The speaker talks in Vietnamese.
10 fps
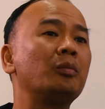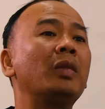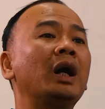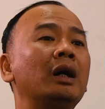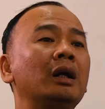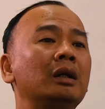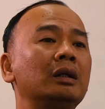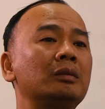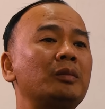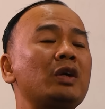Mà
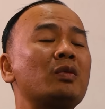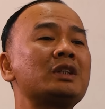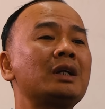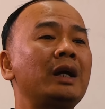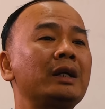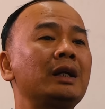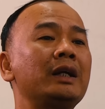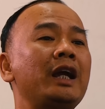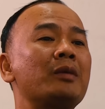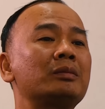mấy hôm trước anh
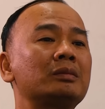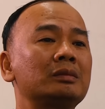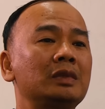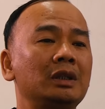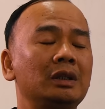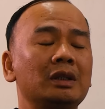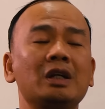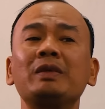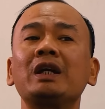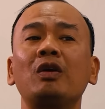thấy em
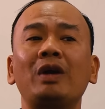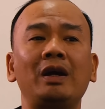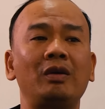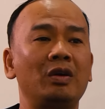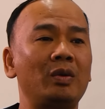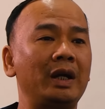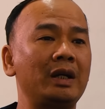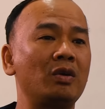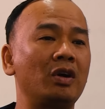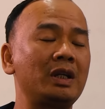đứng với cậu Lào ở ngoài
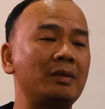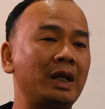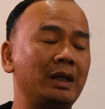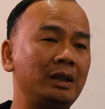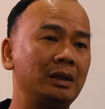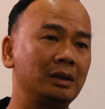đầu ngõ nhà mình đấy.